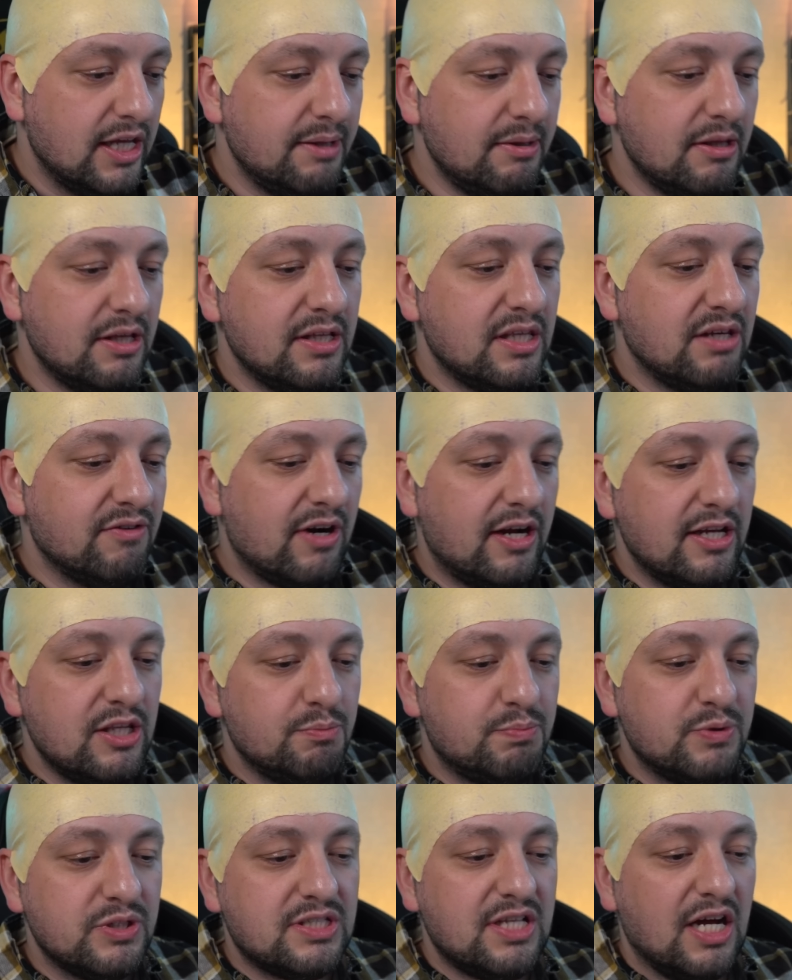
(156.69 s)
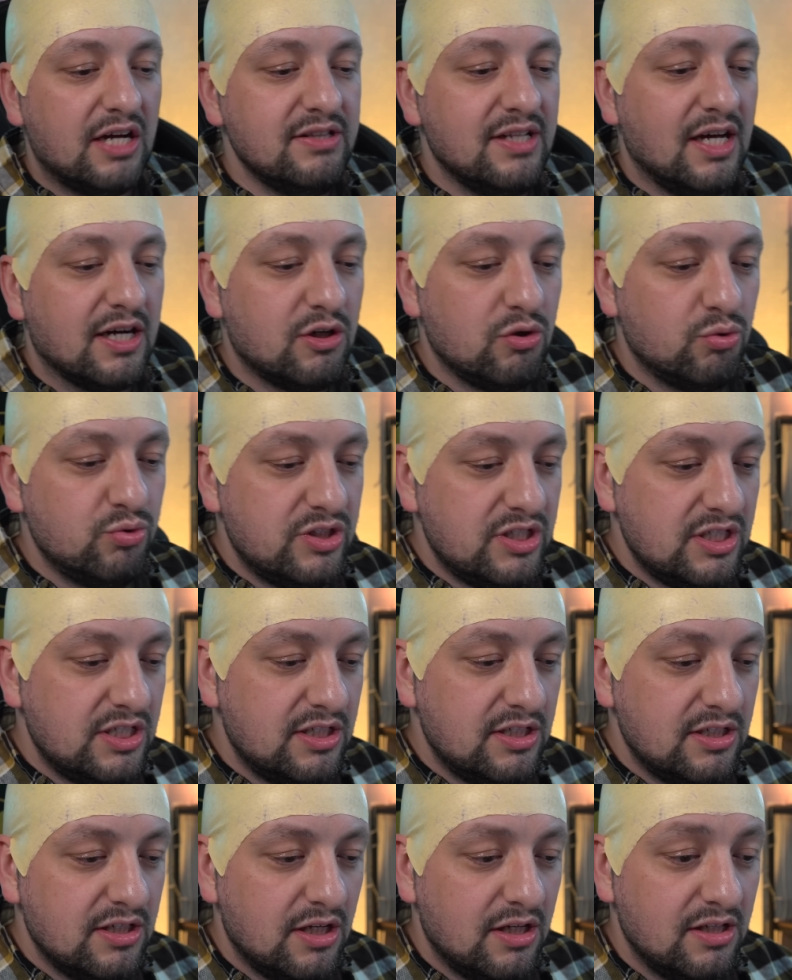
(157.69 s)
Евровидение представит на
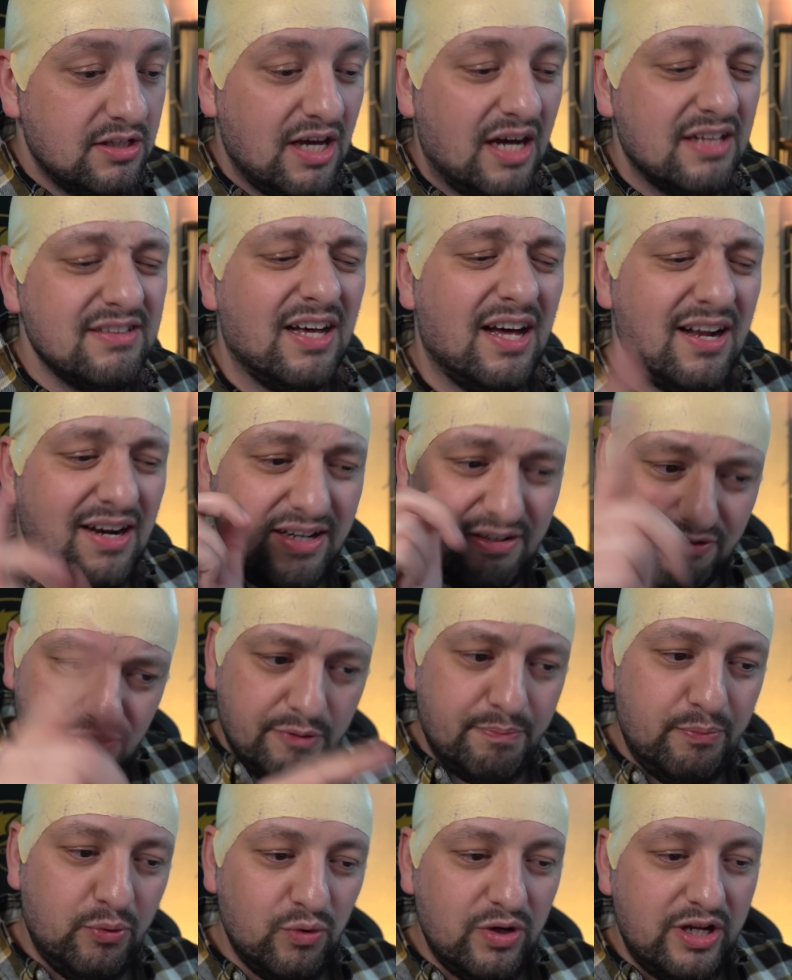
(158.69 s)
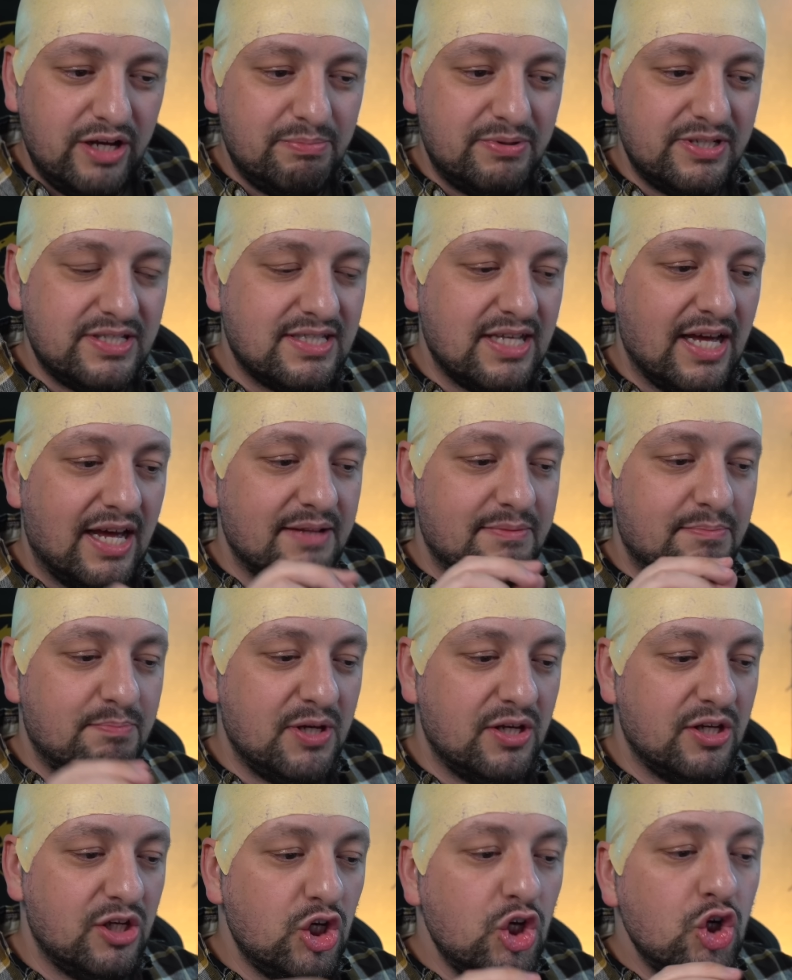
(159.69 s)
Грузии, э, я на Ливерпуле. Представит
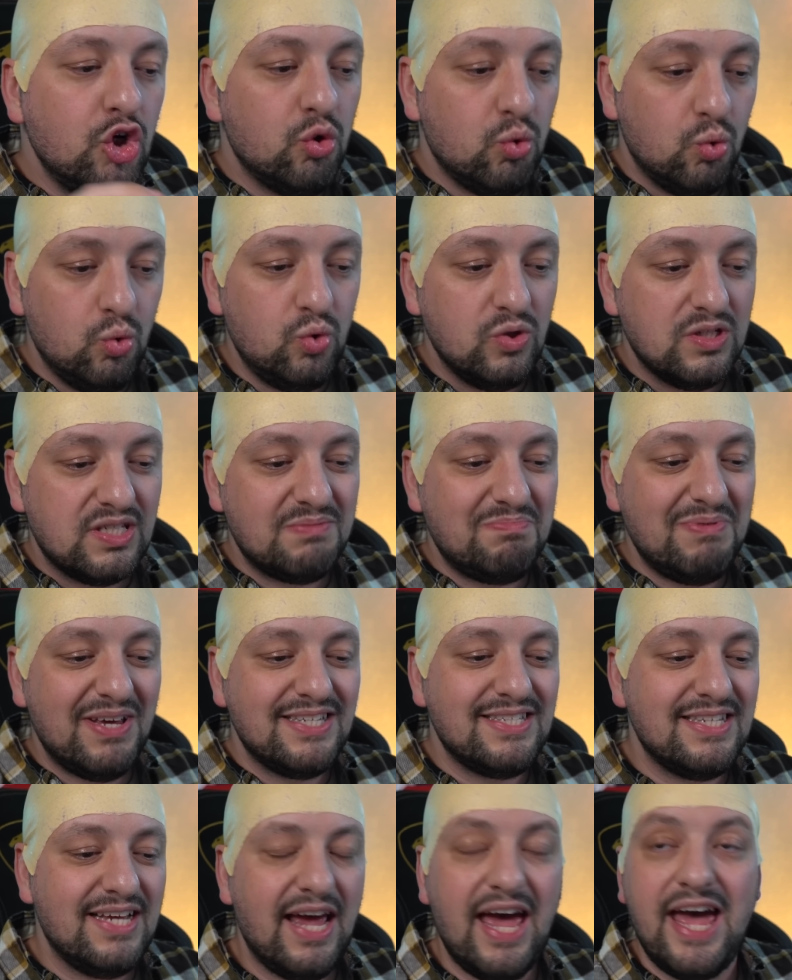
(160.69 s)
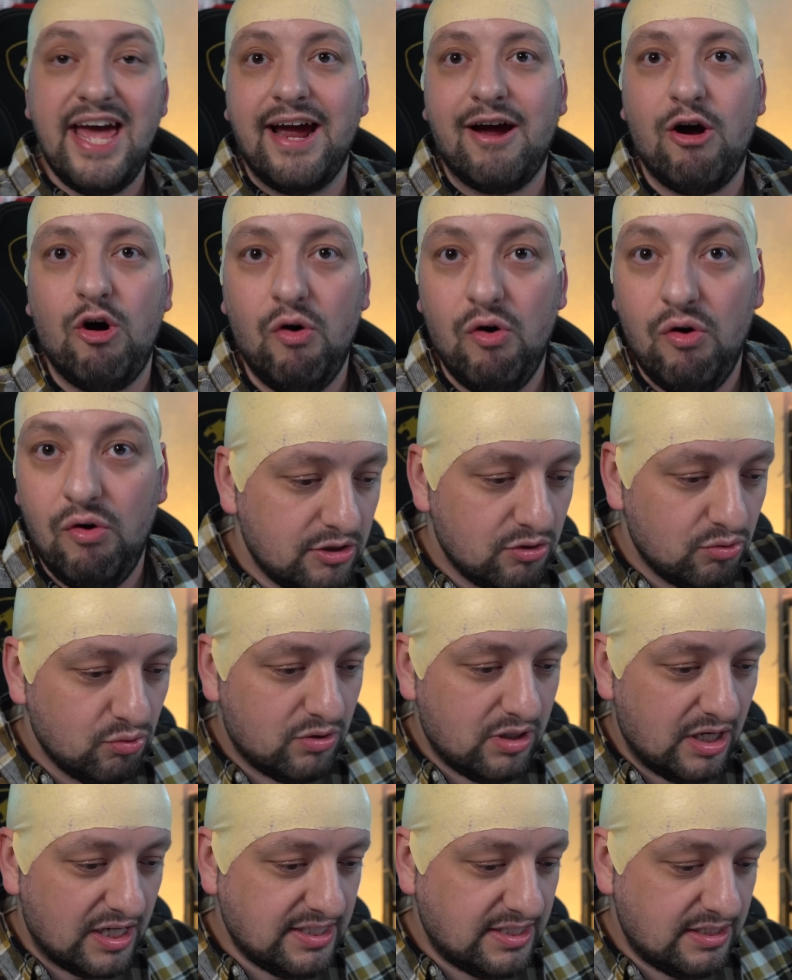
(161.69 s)
Иру с песней Эхо. Иру,
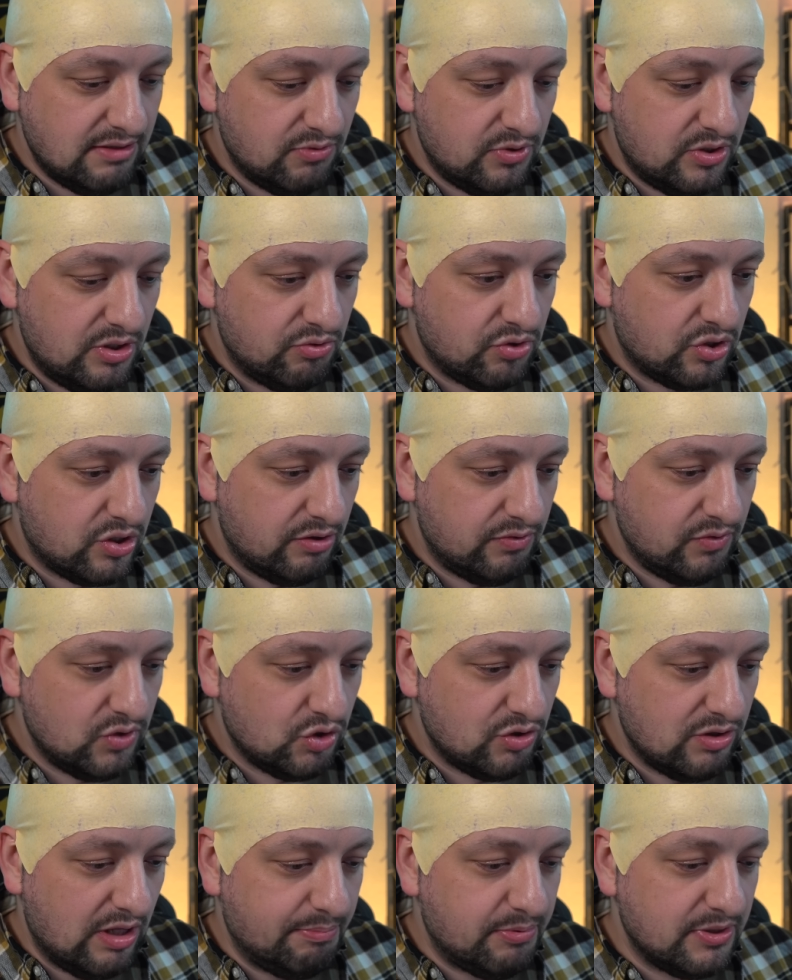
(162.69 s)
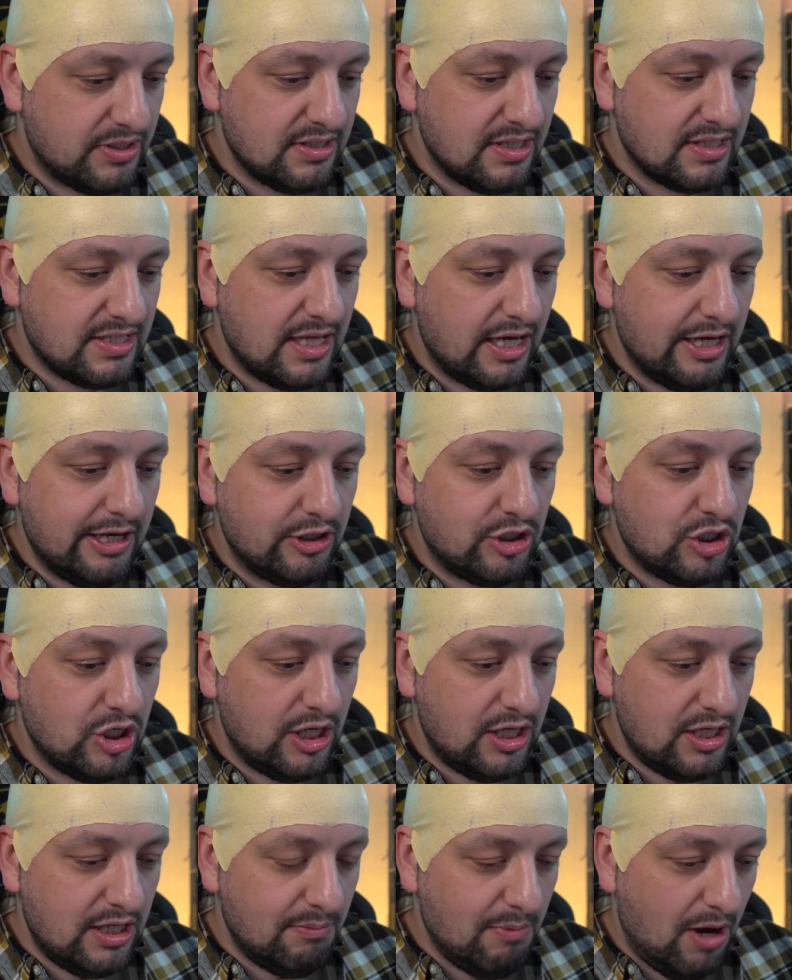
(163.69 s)
красивая девушка, вижу, написано
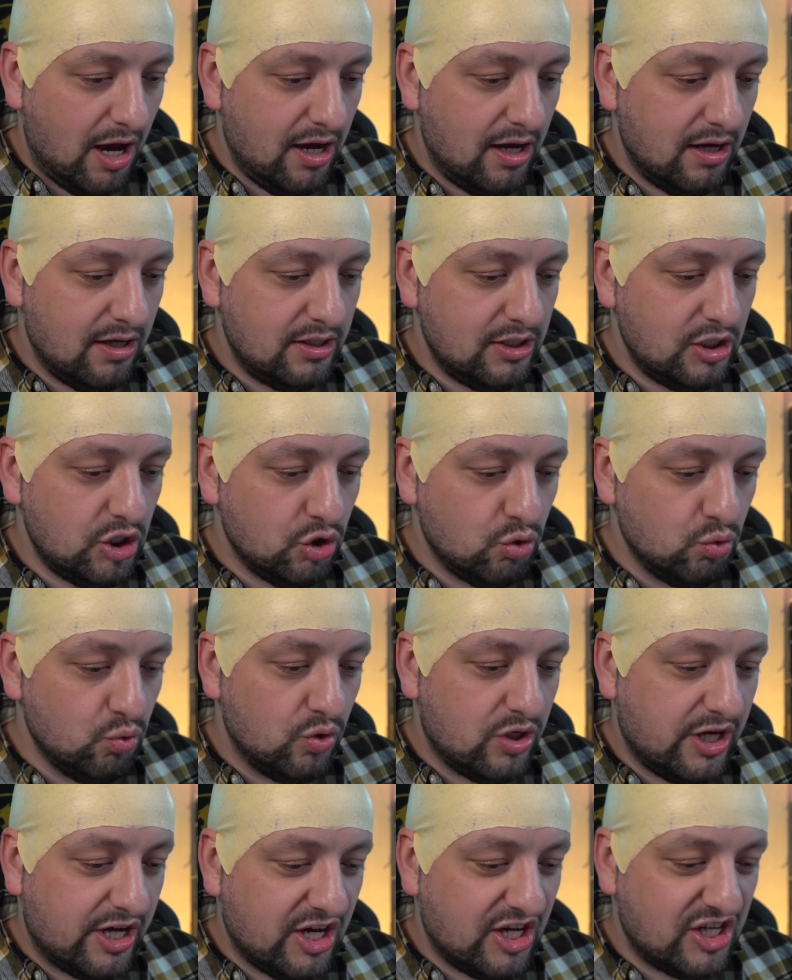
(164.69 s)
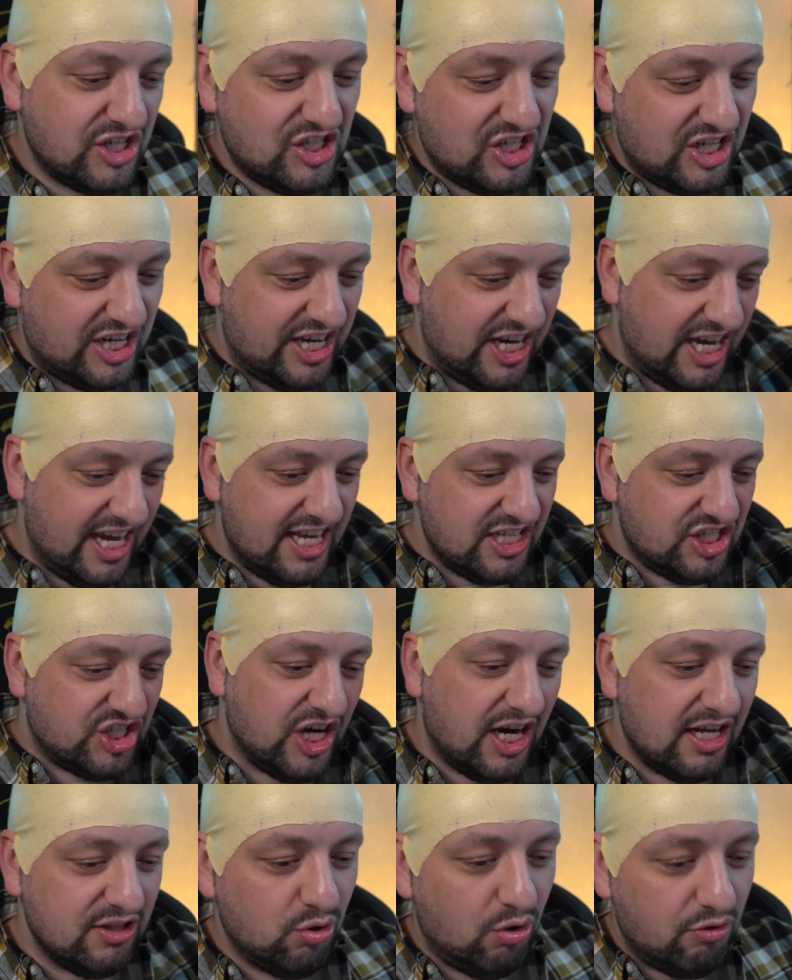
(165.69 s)
настоящее имя. Иру
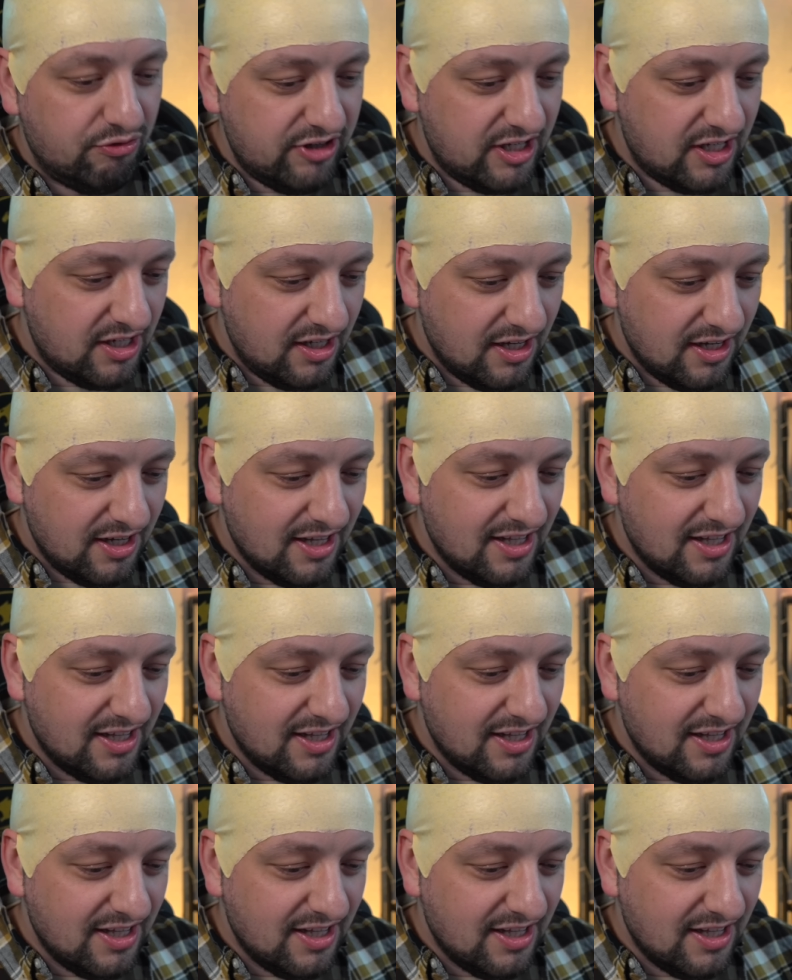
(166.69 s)
Кечанови.